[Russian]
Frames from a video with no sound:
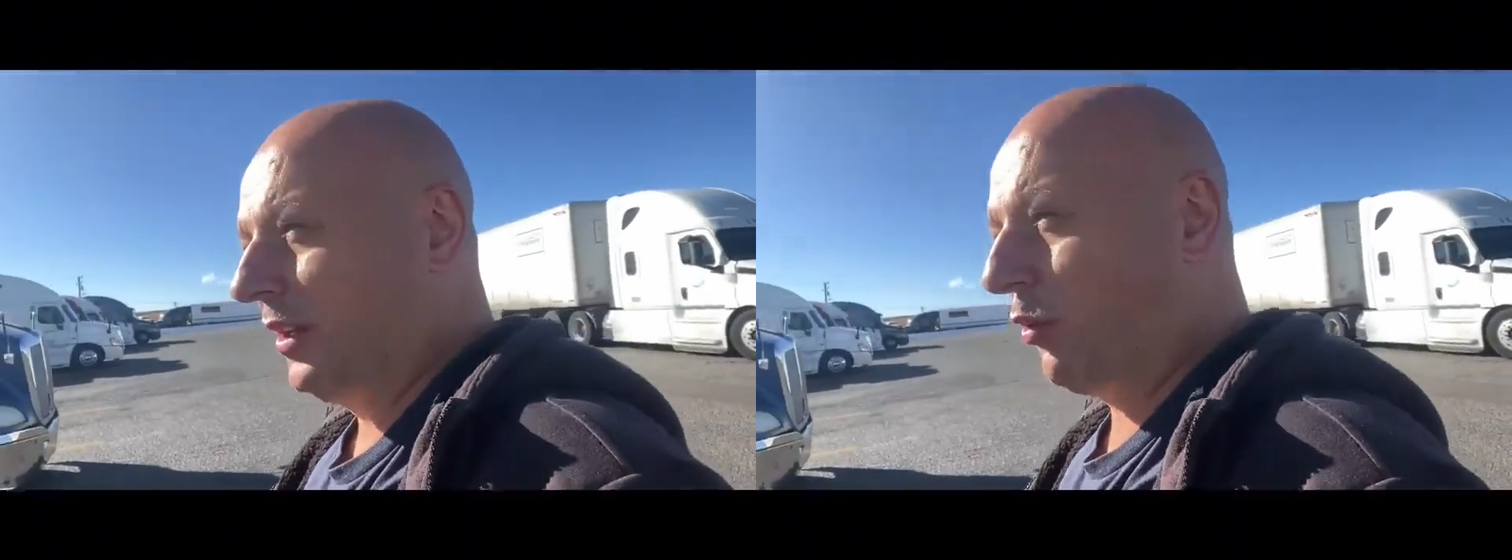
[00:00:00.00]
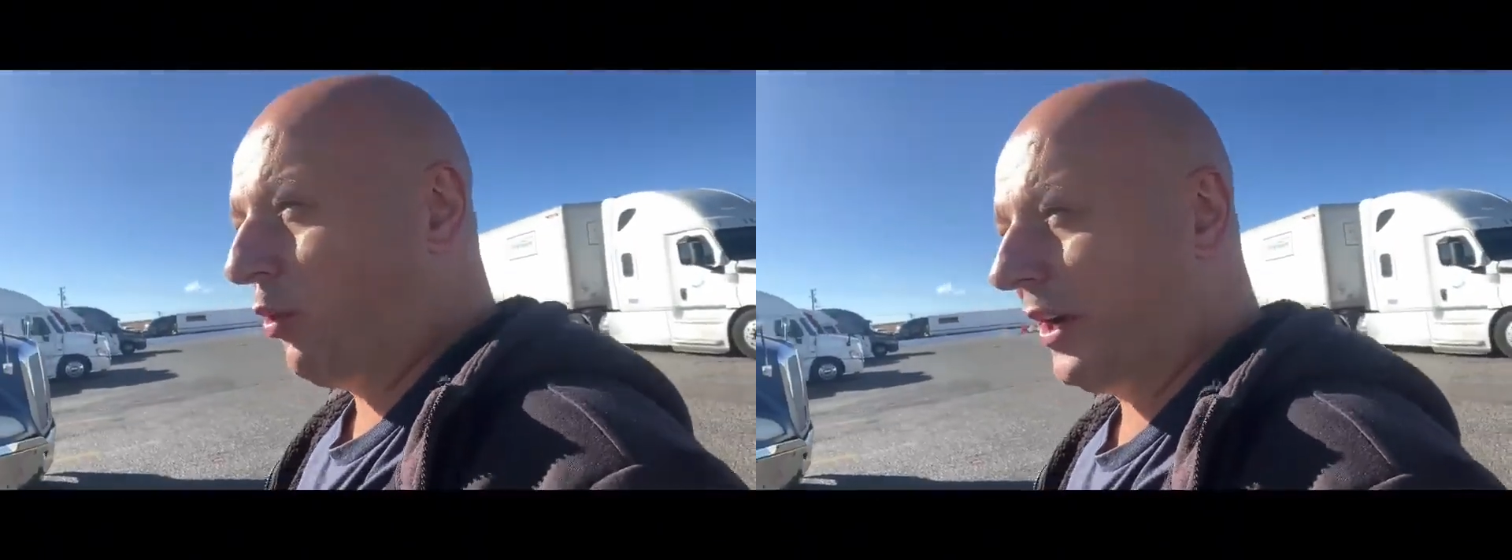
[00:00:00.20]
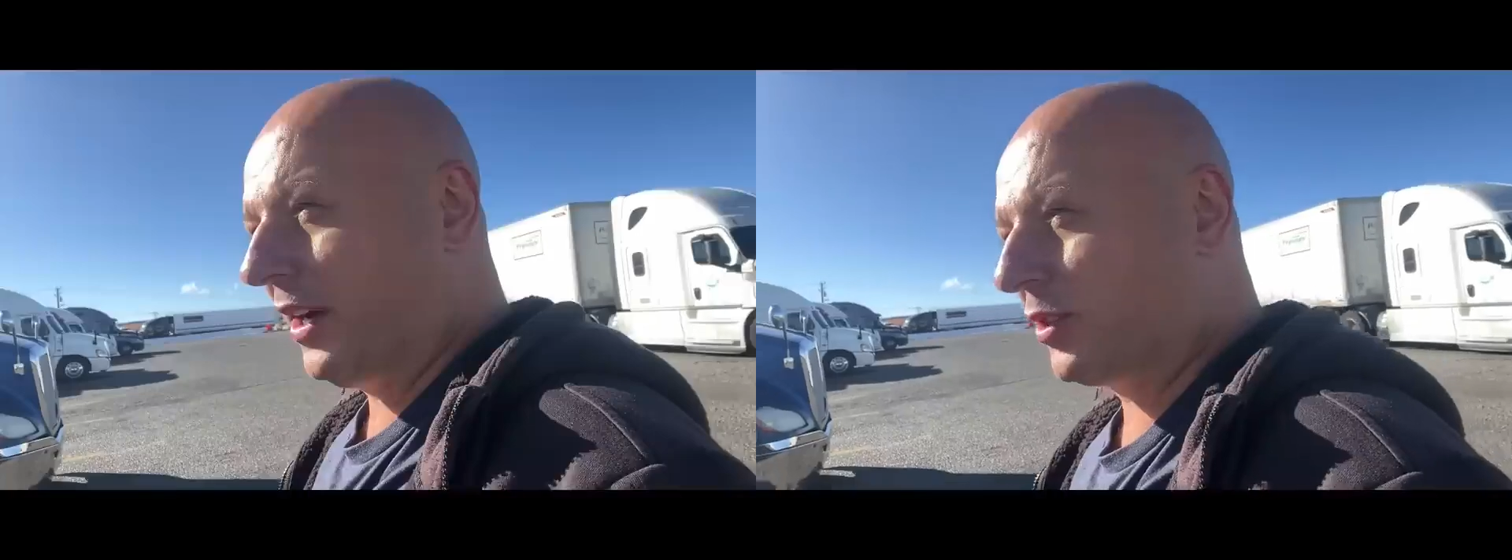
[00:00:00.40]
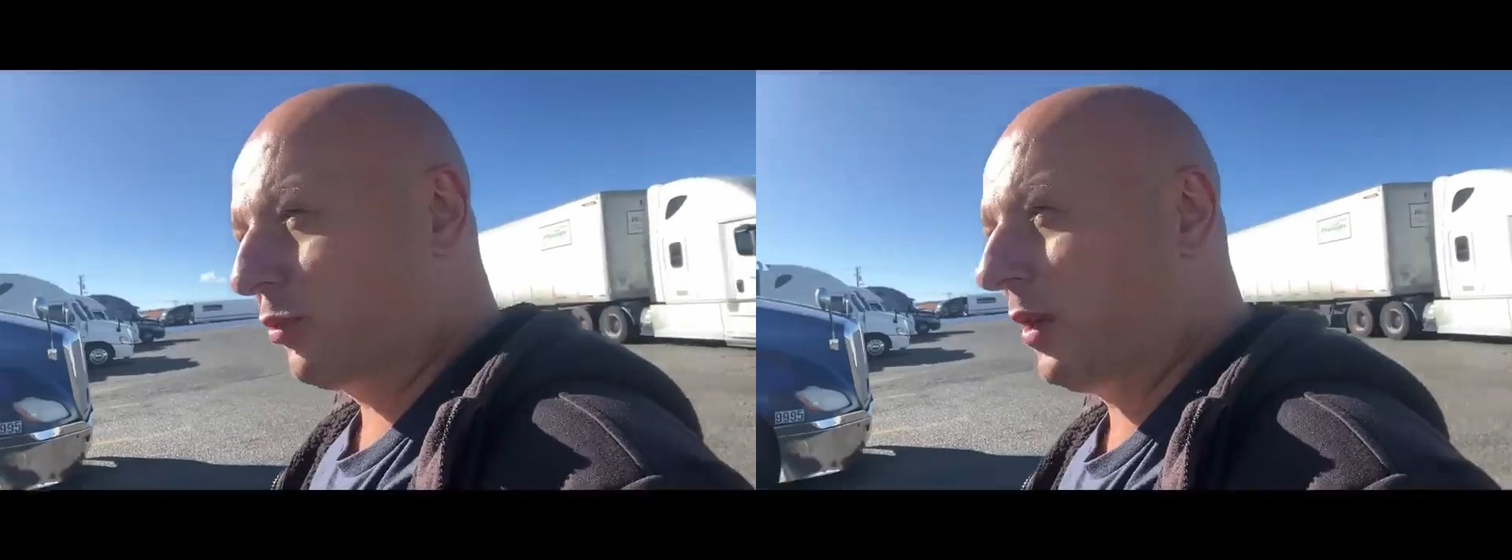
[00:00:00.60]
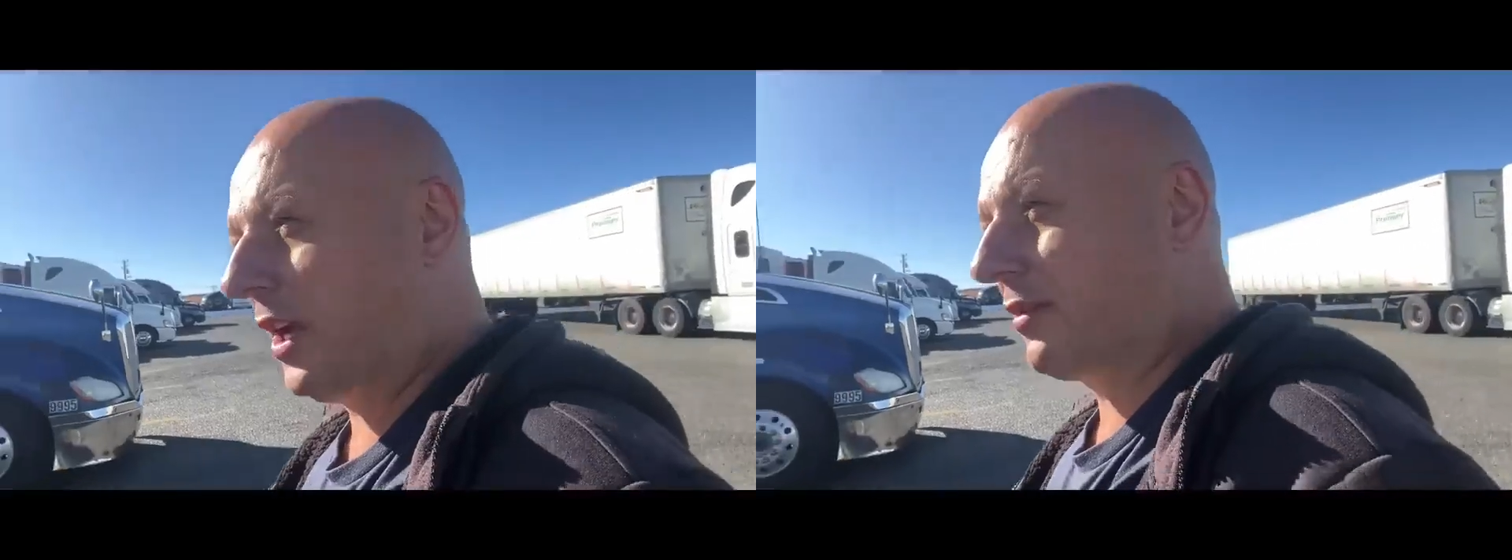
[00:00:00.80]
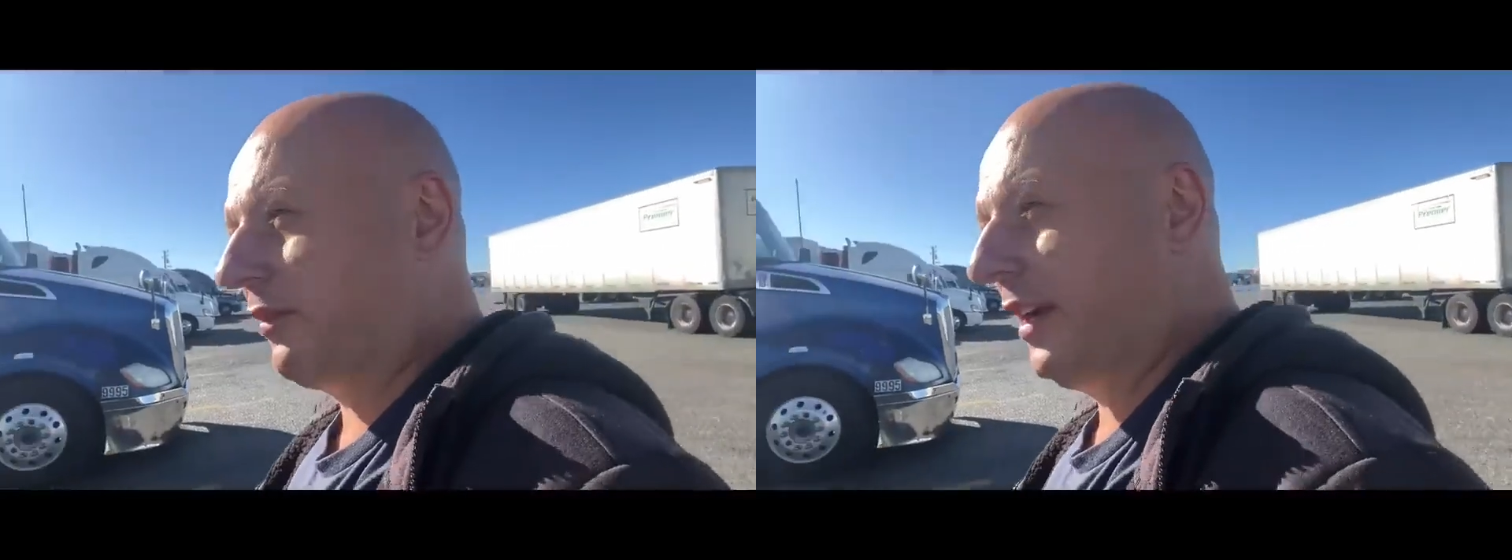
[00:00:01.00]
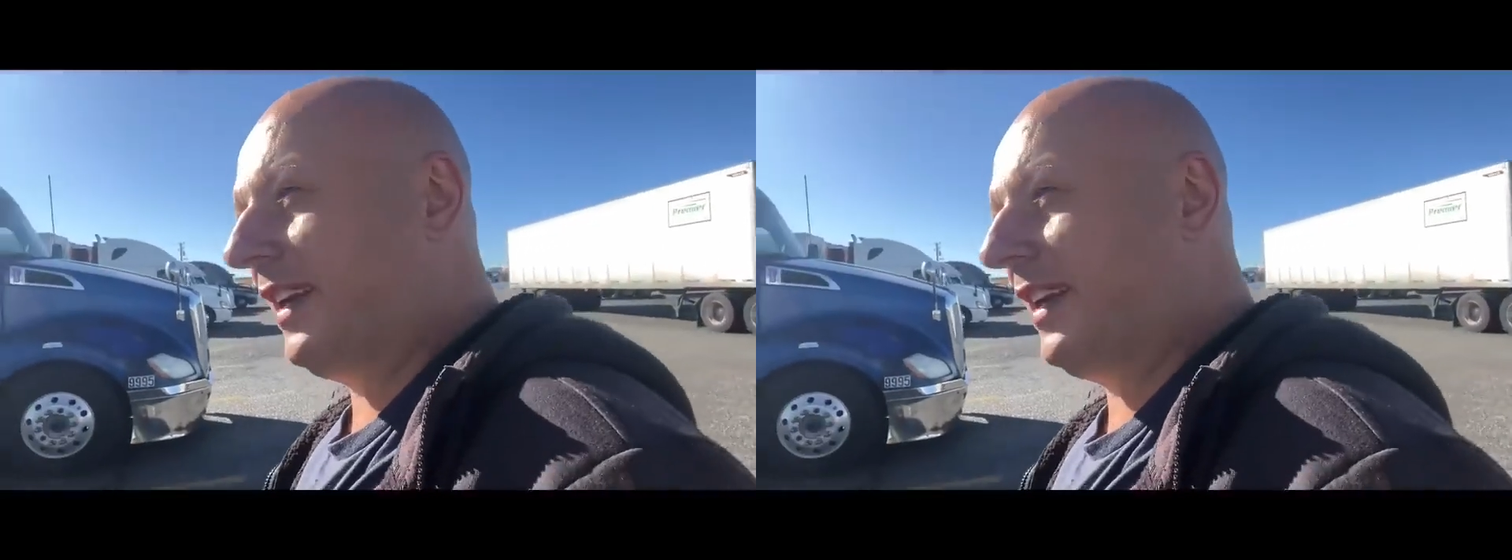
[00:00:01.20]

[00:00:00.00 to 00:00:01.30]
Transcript: такое государство